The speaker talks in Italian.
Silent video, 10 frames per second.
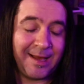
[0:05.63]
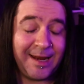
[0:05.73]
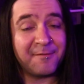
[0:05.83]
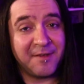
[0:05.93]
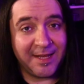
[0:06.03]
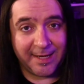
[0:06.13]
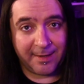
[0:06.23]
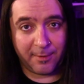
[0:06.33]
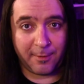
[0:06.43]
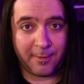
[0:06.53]
Alla
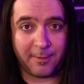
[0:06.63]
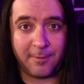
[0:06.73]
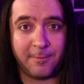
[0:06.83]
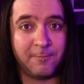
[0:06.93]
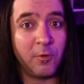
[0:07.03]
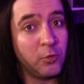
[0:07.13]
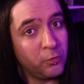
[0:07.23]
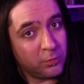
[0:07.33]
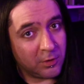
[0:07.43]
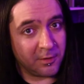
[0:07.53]
fine l'ho
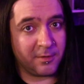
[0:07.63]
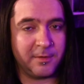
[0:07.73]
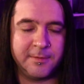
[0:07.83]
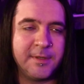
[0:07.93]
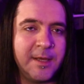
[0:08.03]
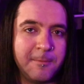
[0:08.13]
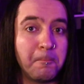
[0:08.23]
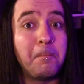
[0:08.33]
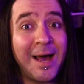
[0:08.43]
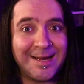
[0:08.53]
voluto e
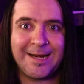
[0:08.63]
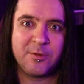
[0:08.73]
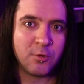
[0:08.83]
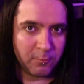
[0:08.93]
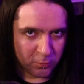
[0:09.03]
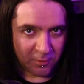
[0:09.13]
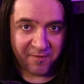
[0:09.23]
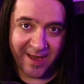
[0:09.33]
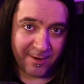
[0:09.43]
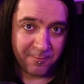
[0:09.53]
barra
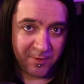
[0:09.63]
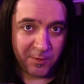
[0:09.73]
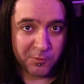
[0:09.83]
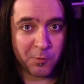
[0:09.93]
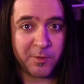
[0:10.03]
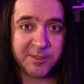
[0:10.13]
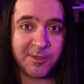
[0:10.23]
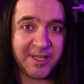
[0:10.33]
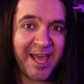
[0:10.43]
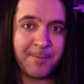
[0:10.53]
dovuto fare un video su
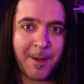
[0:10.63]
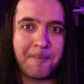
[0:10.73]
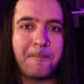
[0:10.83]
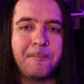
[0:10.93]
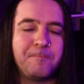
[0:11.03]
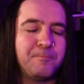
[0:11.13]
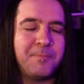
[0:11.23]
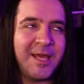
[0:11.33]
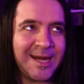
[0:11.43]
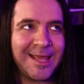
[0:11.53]
questo tema
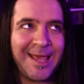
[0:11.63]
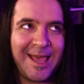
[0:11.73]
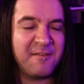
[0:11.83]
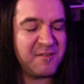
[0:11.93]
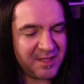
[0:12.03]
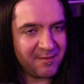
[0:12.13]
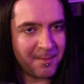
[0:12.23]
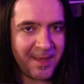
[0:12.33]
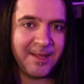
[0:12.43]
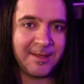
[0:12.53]
perché
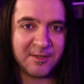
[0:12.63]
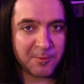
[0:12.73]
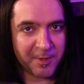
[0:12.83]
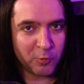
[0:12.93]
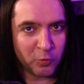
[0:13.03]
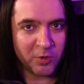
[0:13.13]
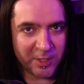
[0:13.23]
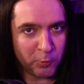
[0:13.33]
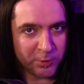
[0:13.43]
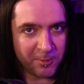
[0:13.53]
effettivamente, soprattutto
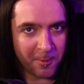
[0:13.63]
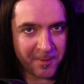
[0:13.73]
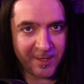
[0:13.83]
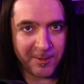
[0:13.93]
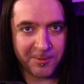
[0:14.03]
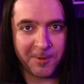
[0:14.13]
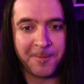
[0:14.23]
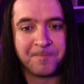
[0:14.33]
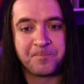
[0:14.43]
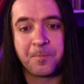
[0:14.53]
nell'ultimo
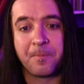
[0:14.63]
periodo,